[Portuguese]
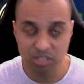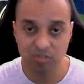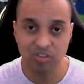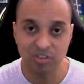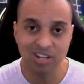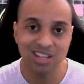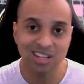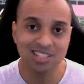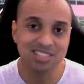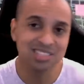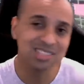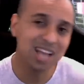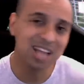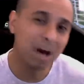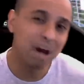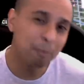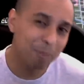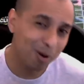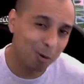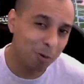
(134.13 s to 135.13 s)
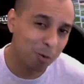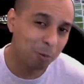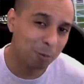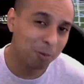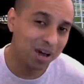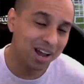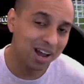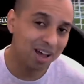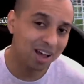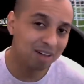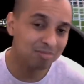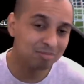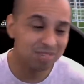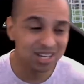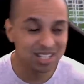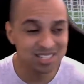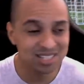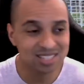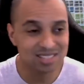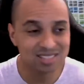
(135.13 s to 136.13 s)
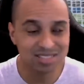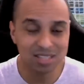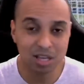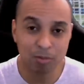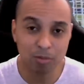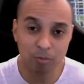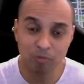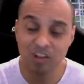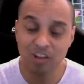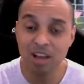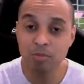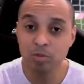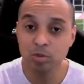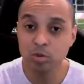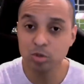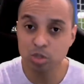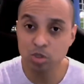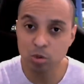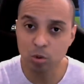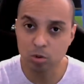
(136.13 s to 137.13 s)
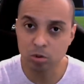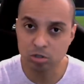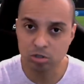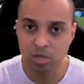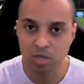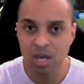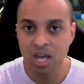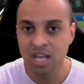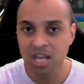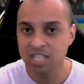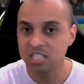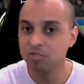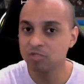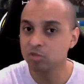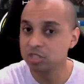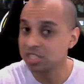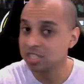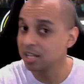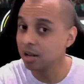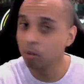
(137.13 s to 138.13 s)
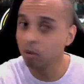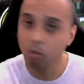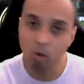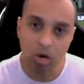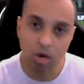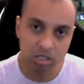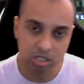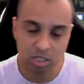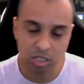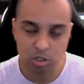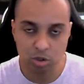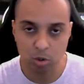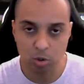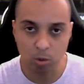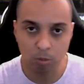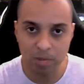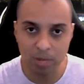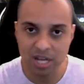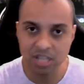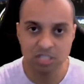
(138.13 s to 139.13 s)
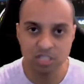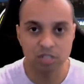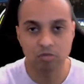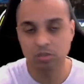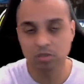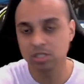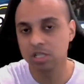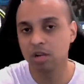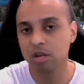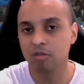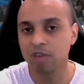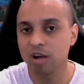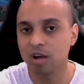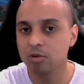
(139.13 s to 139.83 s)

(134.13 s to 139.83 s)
diferentes, dá para comparar, mas vai muito de gosto. Se você não gosta de jogo manager, você não vai